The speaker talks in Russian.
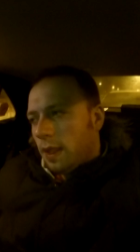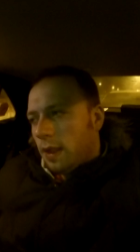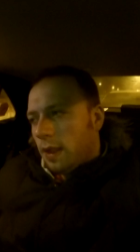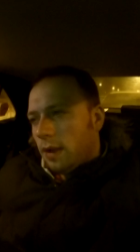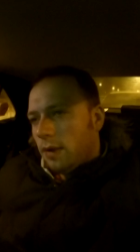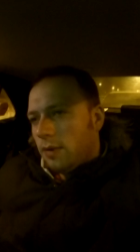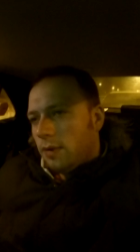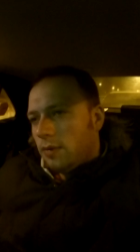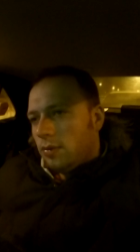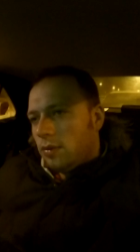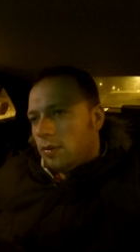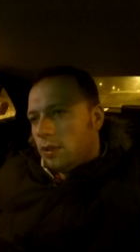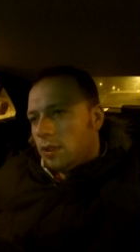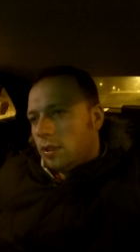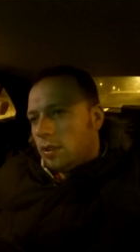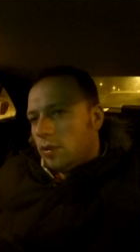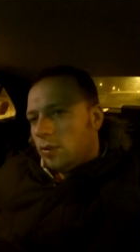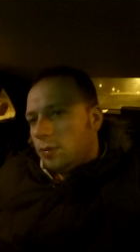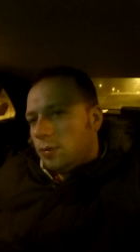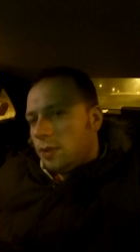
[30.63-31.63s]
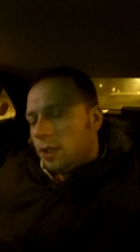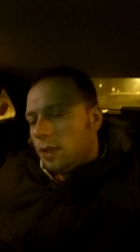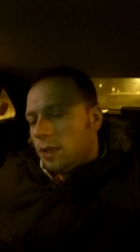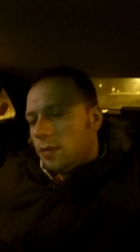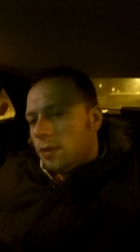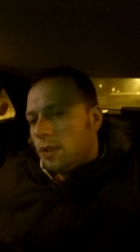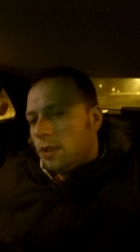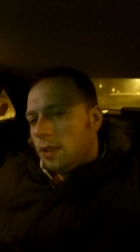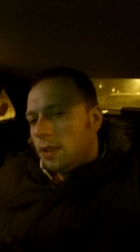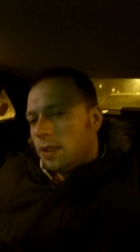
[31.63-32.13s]
А вот. И у меня
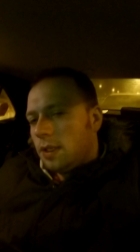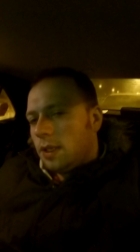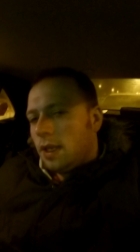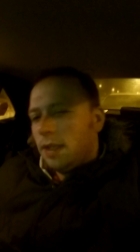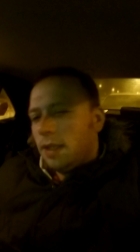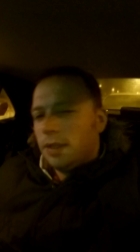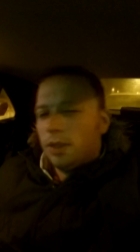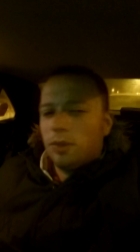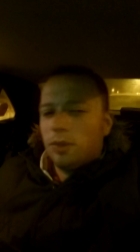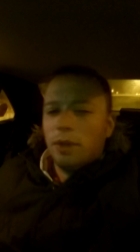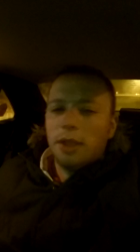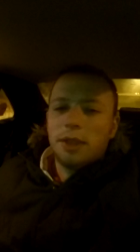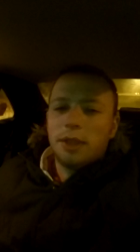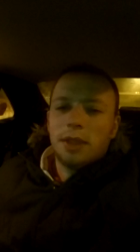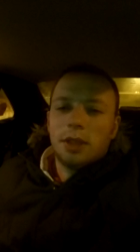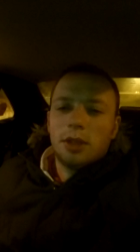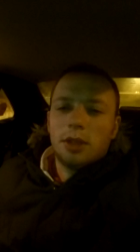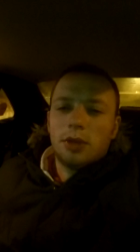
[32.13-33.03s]
была такая ситуация,